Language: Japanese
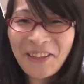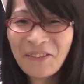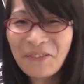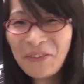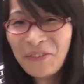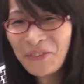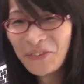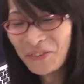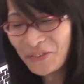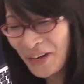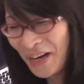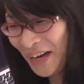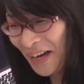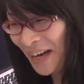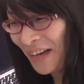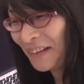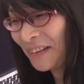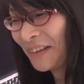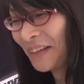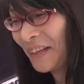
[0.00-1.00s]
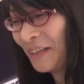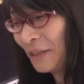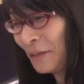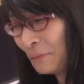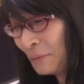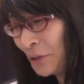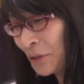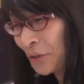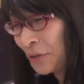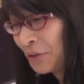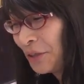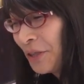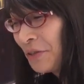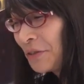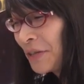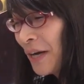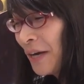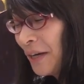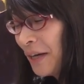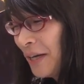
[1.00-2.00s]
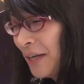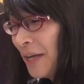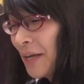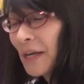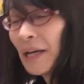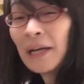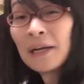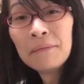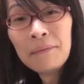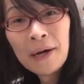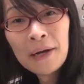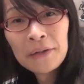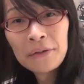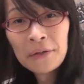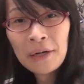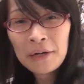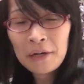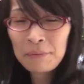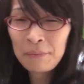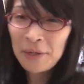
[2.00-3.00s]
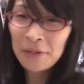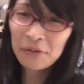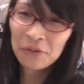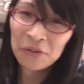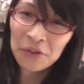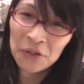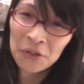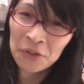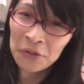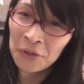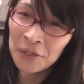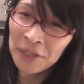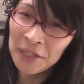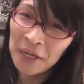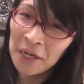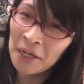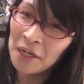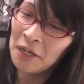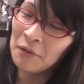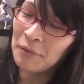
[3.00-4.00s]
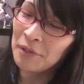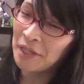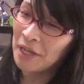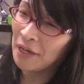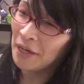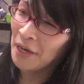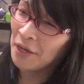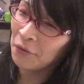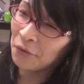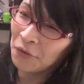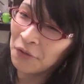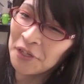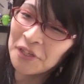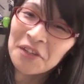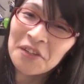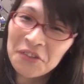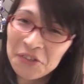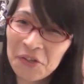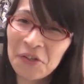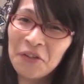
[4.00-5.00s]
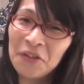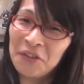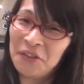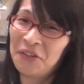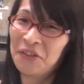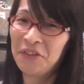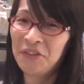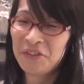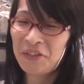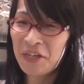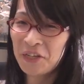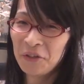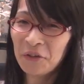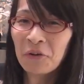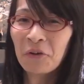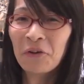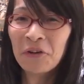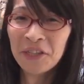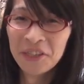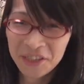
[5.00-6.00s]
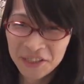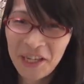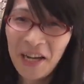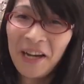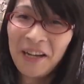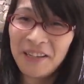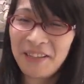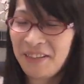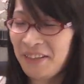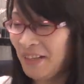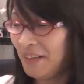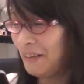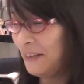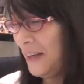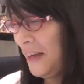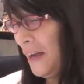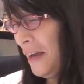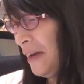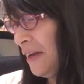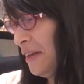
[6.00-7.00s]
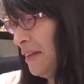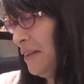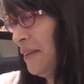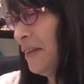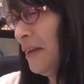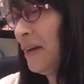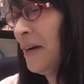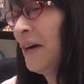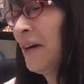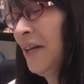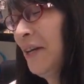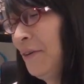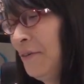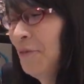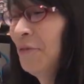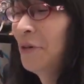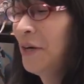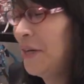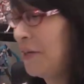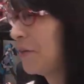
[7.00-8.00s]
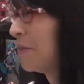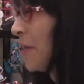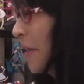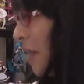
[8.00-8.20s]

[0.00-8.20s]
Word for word: ていう部分はあるけれどもそれを考えなければトラックパッドっていうのはでかければでかいほどいいんですよ作業効率がなのででかいほどいいよ